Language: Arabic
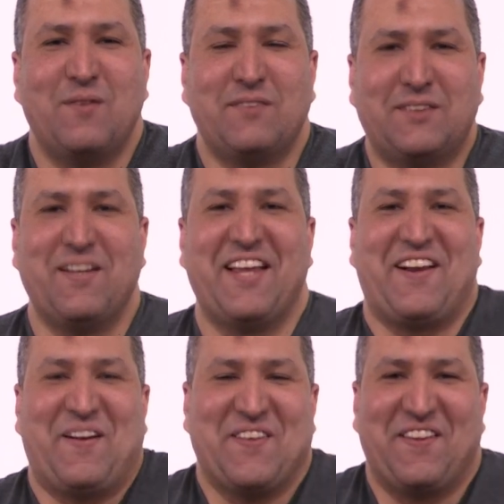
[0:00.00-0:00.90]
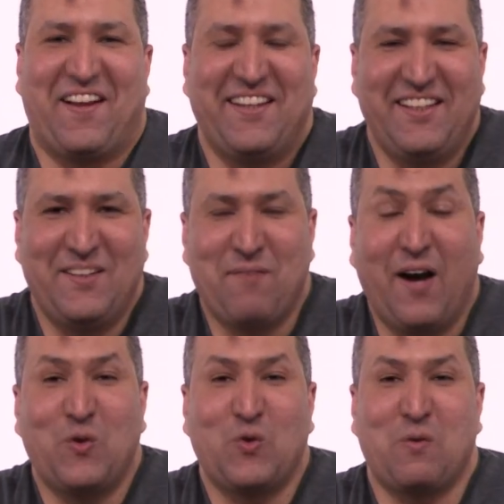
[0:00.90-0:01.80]
بسم الله الرحمن الرحيم
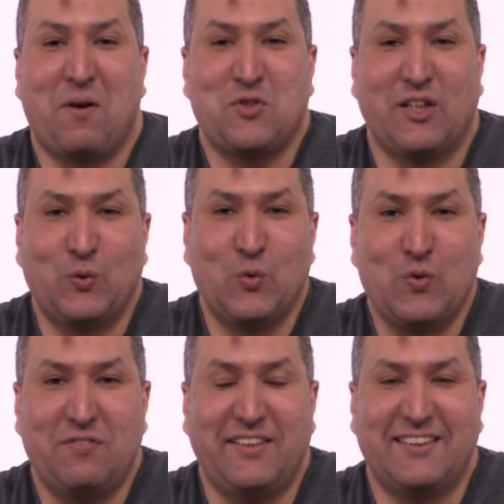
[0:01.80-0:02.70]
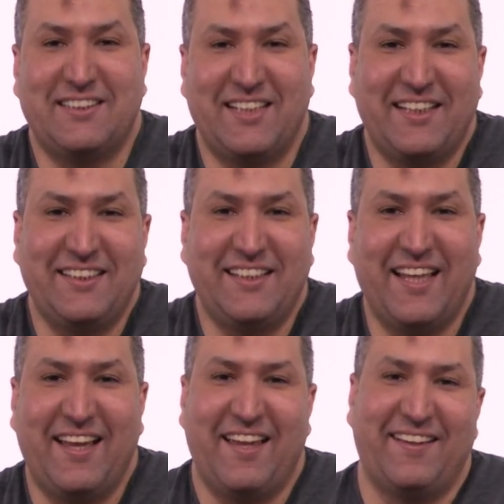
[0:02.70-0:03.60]
معاكم دكتور محمد شلتوت في سلسله
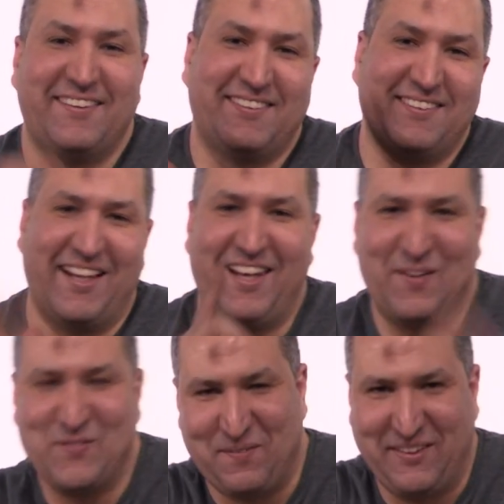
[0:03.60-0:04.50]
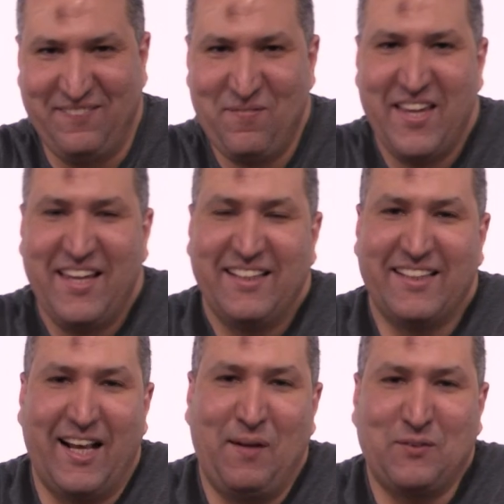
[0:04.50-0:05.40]
جديده دلع المتابعين
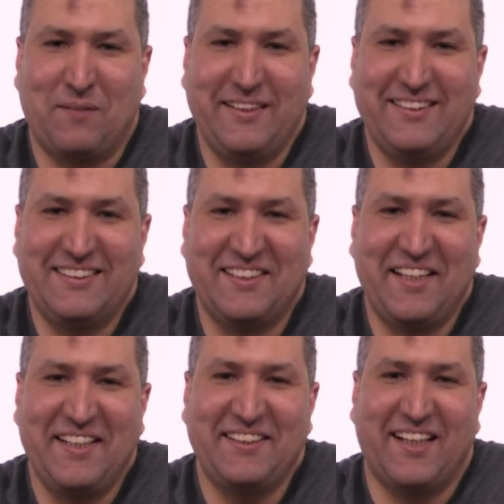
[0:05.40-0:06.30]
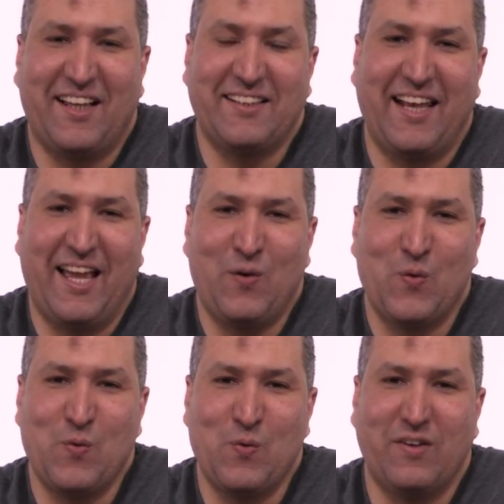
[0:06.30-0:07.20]
دلع المتابعين ازاي انا
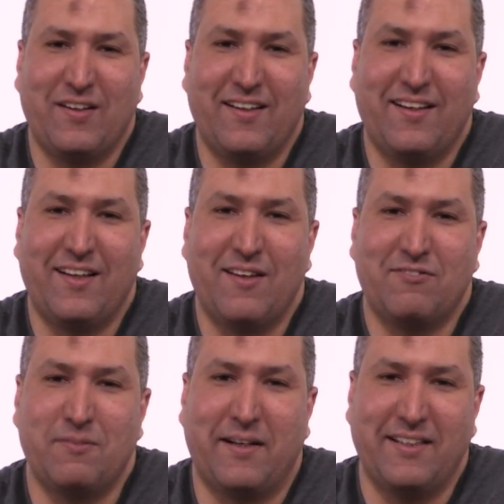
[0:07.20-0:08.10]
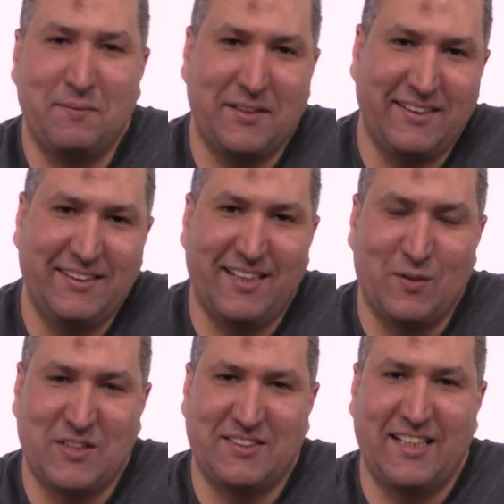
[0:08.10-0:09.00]
هدلعكم آه، في برنامج جديد
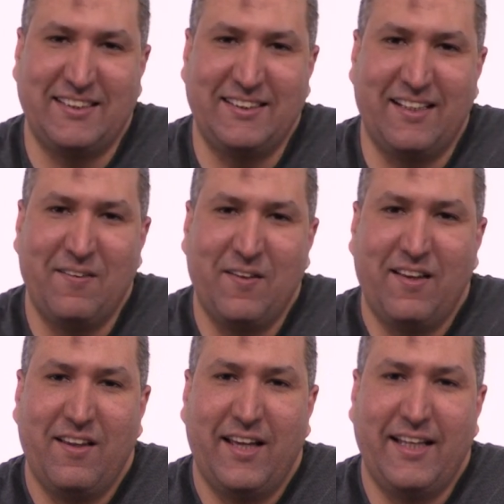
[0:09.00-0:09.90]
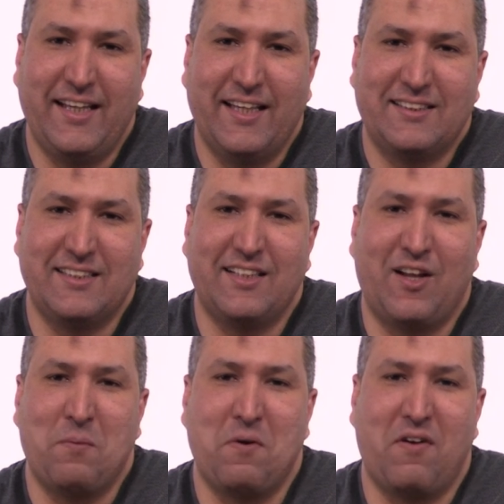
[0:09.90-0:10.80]
او سلسله جديده هي
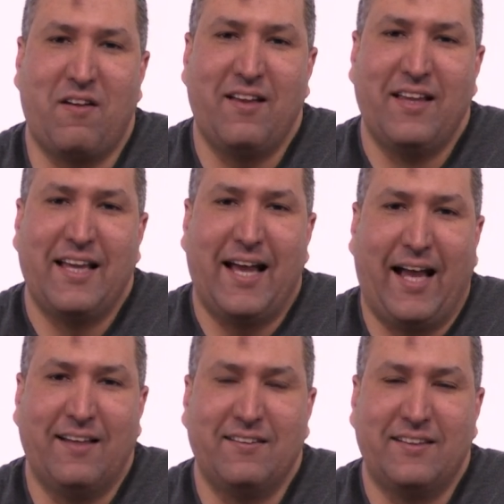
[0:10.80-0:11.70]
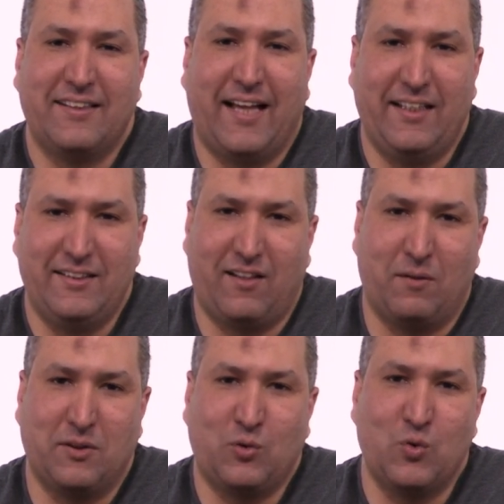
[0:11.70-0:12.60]
سلسله عباره عن تحقيق
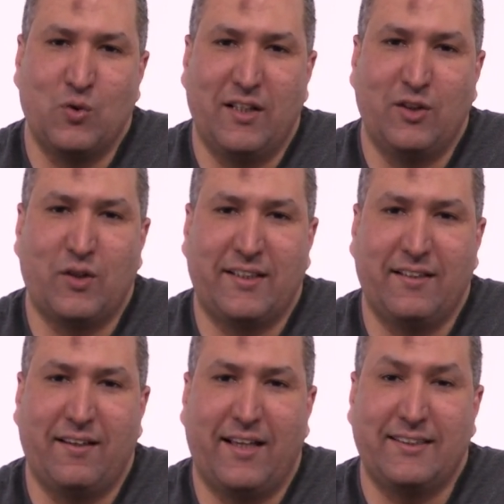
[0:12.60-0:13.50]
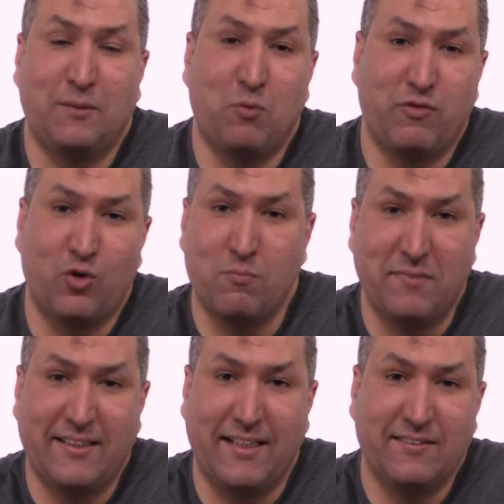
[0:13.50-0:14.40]
طلباتكم اللي انتوا هتكتبوها في
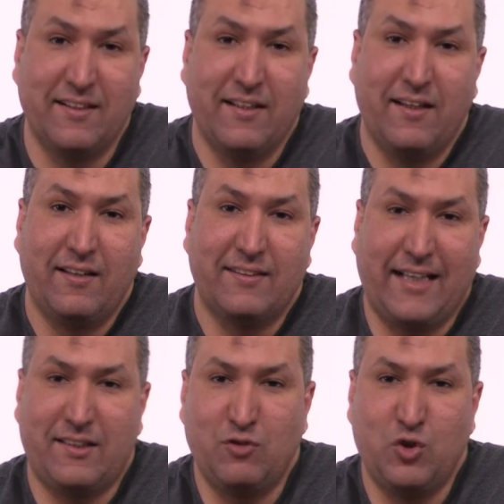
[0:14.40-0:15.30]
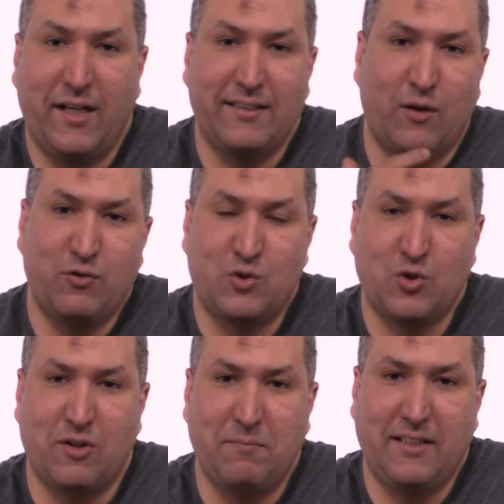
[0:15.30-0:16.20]
الكومنتات تحت الفيديوهات او في
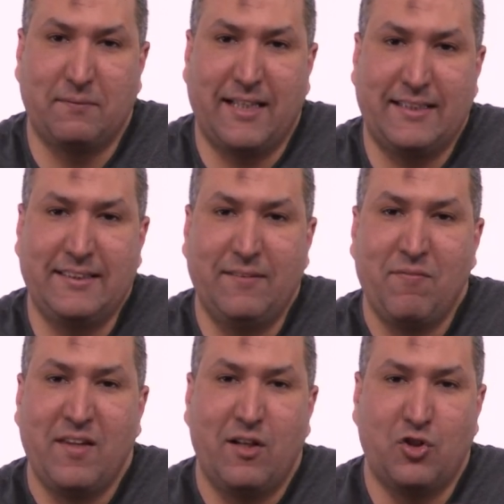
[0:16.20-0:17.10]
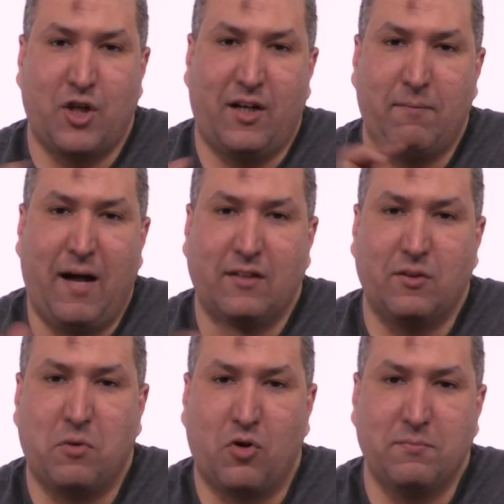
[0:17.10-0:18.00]
السوشيال ميديا بتاعتي لشرح بعض
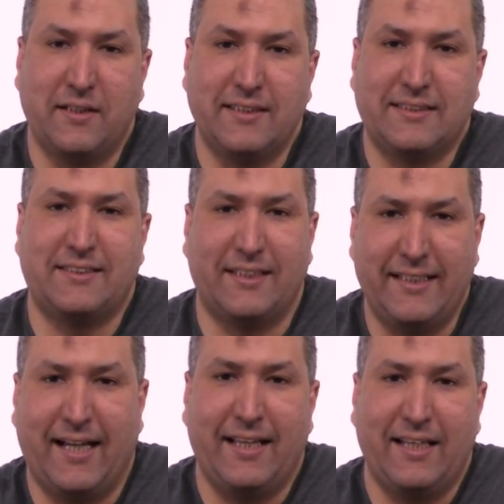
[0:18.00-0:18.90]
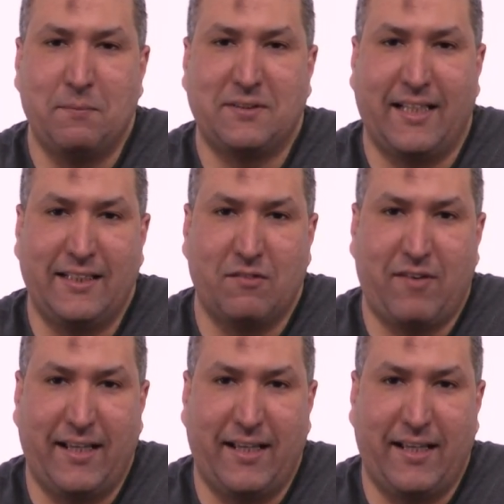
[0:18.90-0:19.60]
البرامج السريعه اللي بتساعدنا في